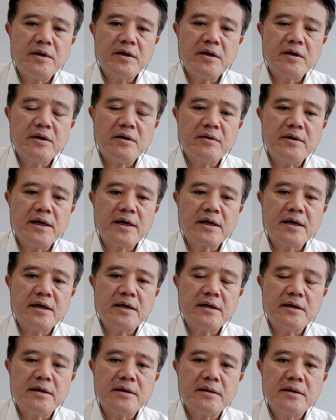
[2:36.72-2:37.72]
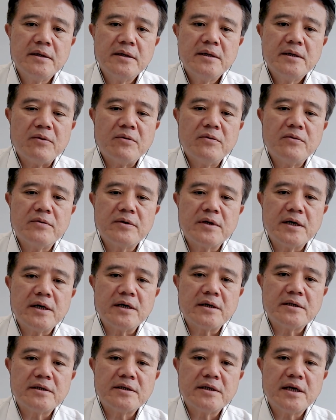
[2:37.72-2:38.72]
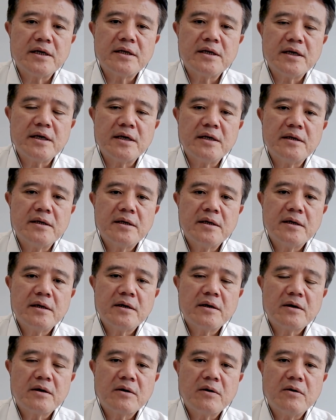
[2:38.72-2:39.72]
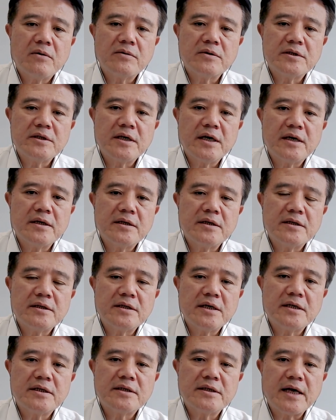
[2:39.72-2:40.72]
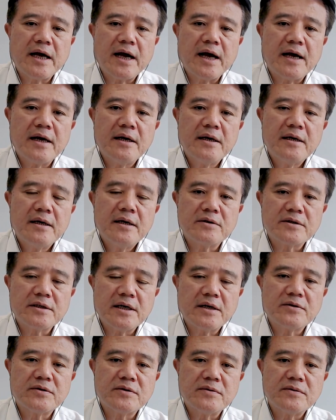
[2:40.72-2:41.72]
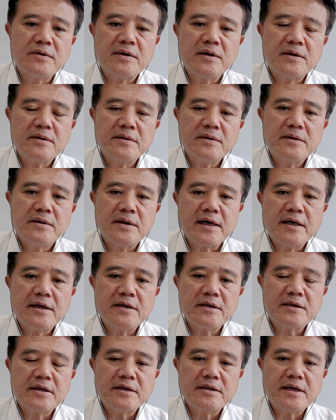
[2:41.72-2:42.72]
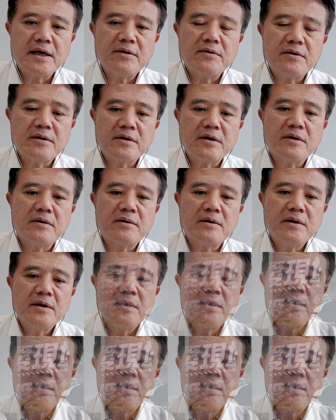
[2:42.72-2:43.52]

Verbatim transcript: 我们有那个保护的监听、攻坚、侦查各种小组展开侦查活动。